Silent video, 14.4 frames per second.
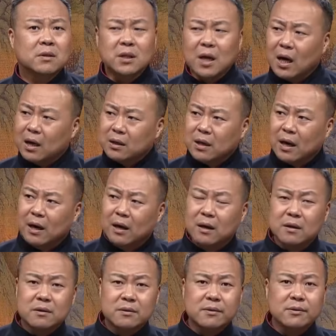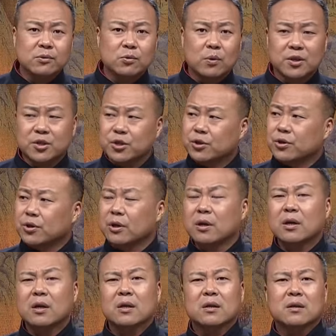恰在思索之时，
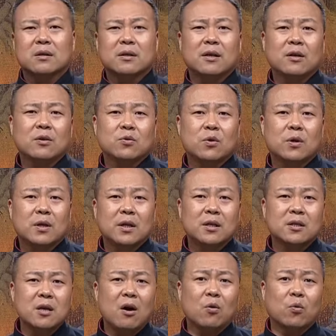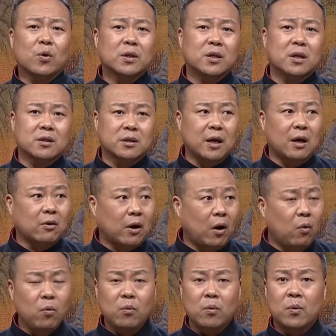听说人家赵国特使到了。
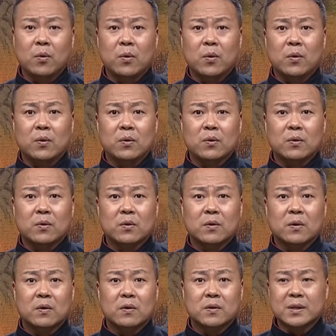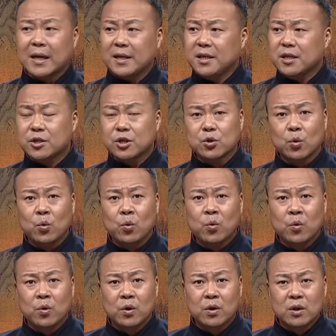哦，三晋之中，
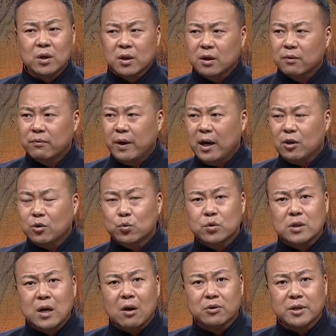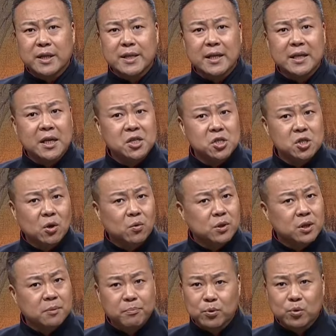唯独赵这些年消
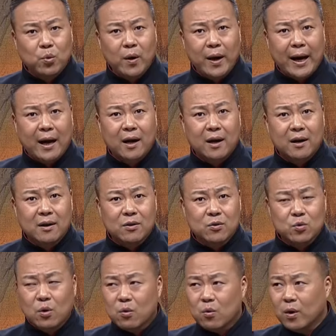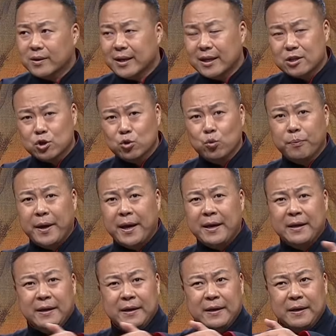息不多呀。说光在周
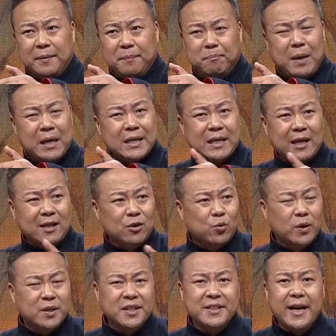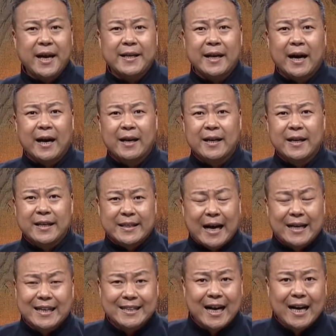边漫长的国境线上
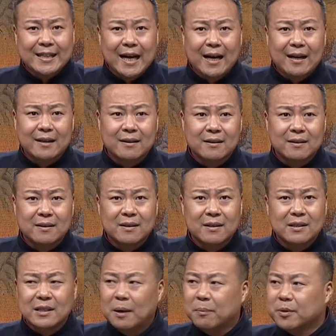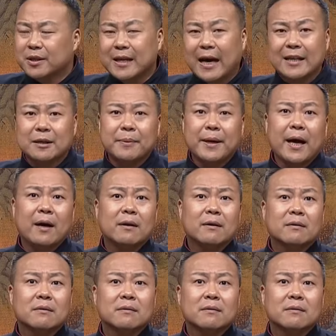打打杀杀了，也不知打怎么样。